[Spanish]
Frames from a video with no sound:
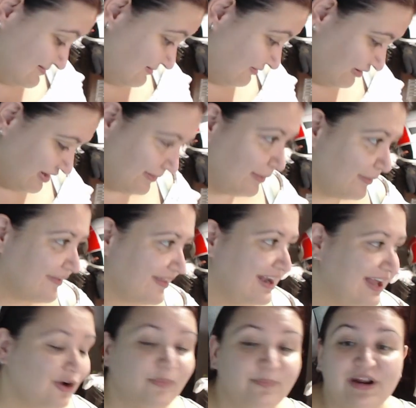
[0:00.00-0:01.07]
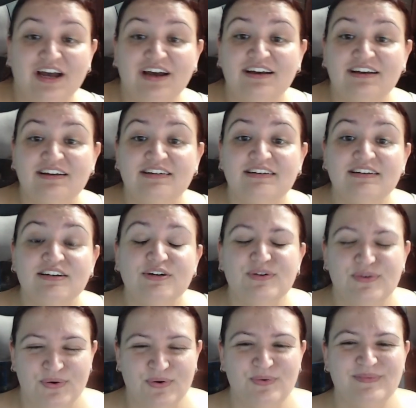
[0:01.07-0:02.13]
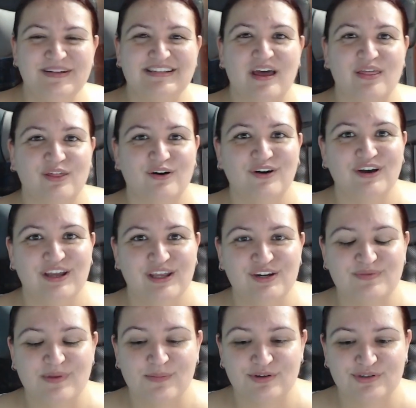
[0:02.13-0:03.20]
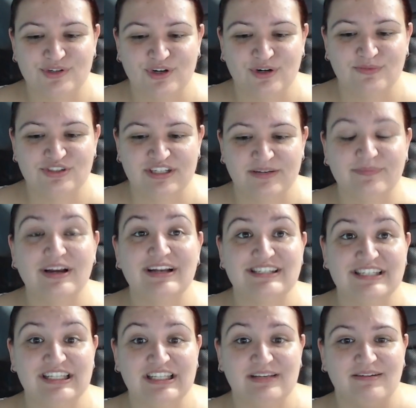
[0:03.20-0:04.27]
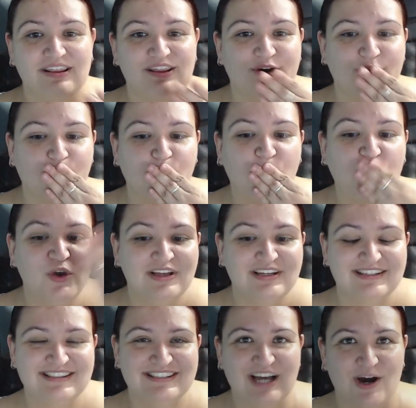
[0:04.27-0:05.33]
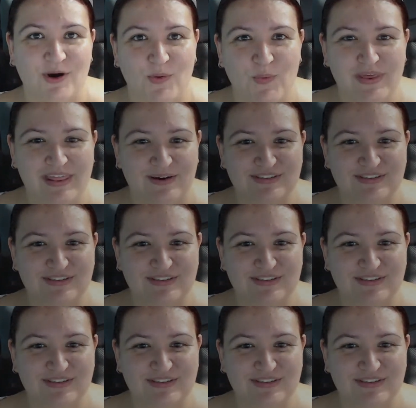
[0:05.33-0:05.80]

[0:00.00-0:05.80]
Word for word: voy a guardar la compra. Un besazo y nos vemos como siempre en el siguiente vídeo. Chao, cuidaos.